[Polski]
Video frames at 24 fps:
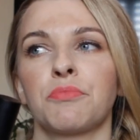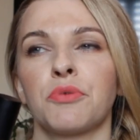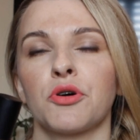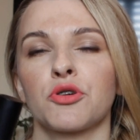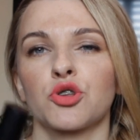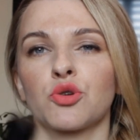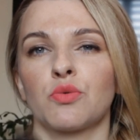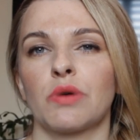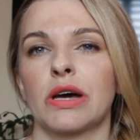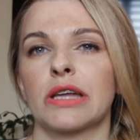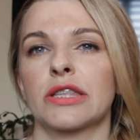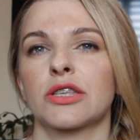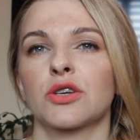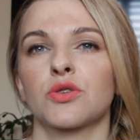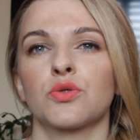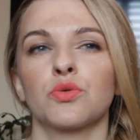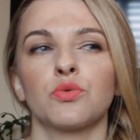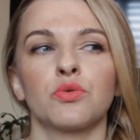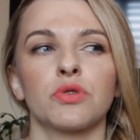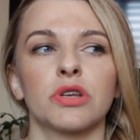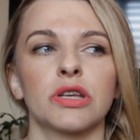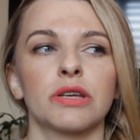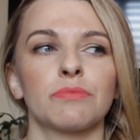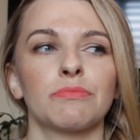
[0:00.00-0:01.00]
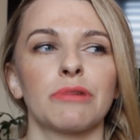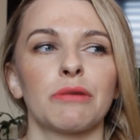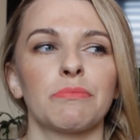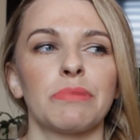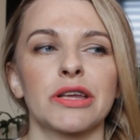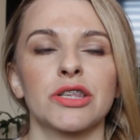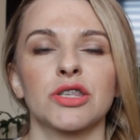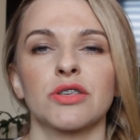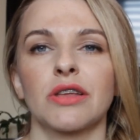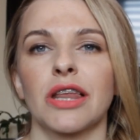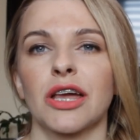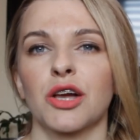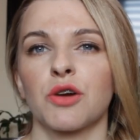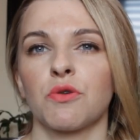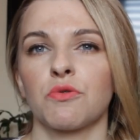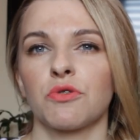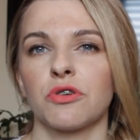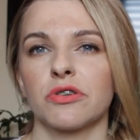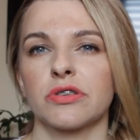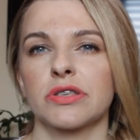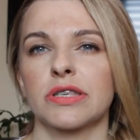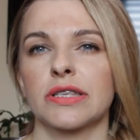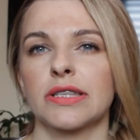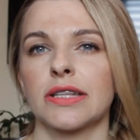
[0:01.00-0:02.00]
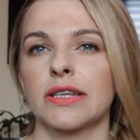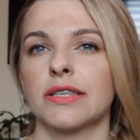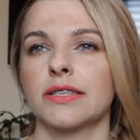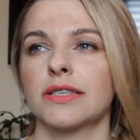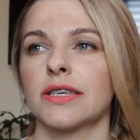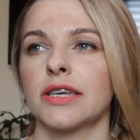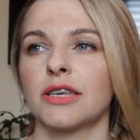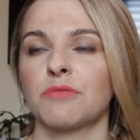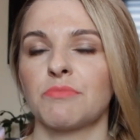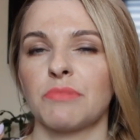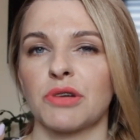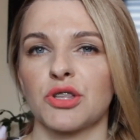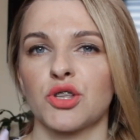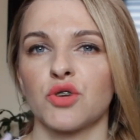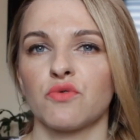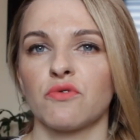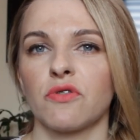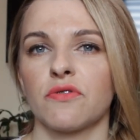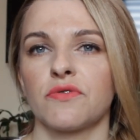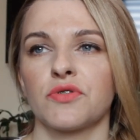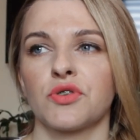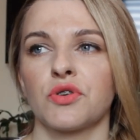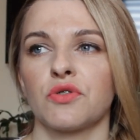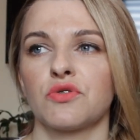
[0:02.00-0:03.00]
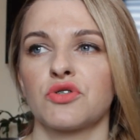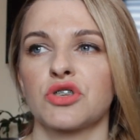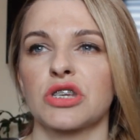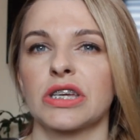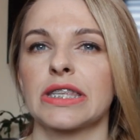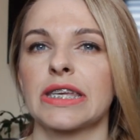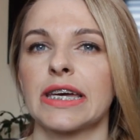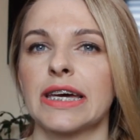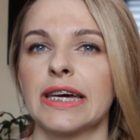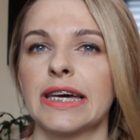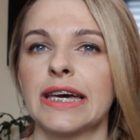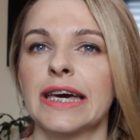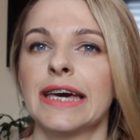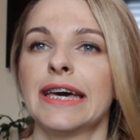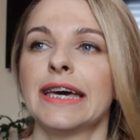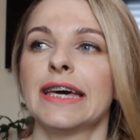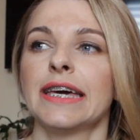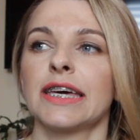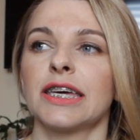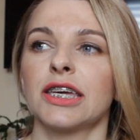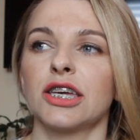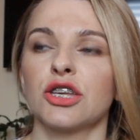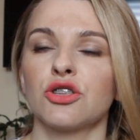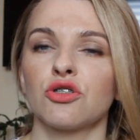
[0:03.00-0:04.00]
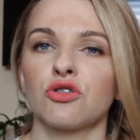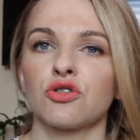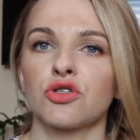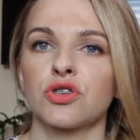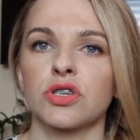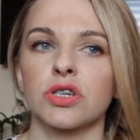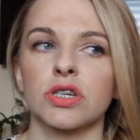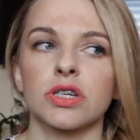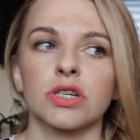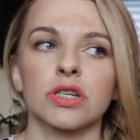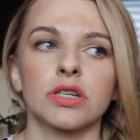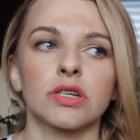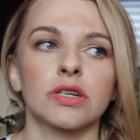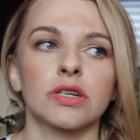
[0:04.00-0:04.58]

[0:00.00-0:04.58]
podkład, który ma bardzo lekką konsystencję i matowe wykończenie i dość y,